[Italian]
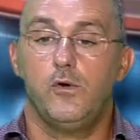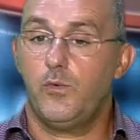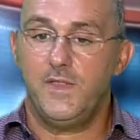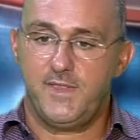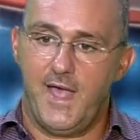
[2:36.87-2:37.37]
o
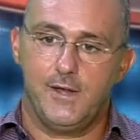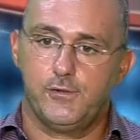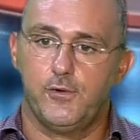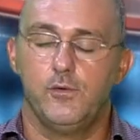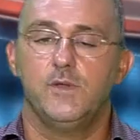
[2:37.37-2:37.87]

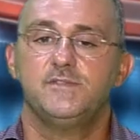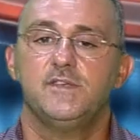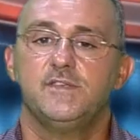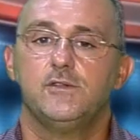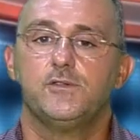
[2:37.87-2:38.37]
quant'altro,
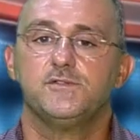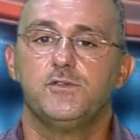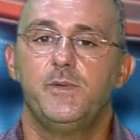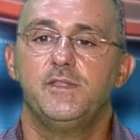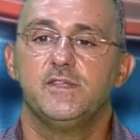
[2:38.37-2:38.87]
qualsiasi altra
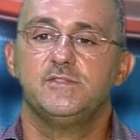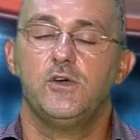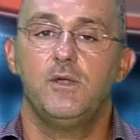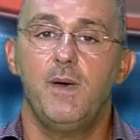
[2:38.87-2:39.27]
strumentazione,